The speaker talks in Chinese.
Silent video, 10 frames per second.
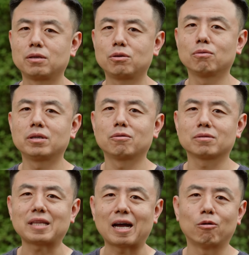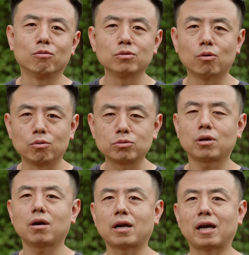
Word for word: 用这种大红的红圈，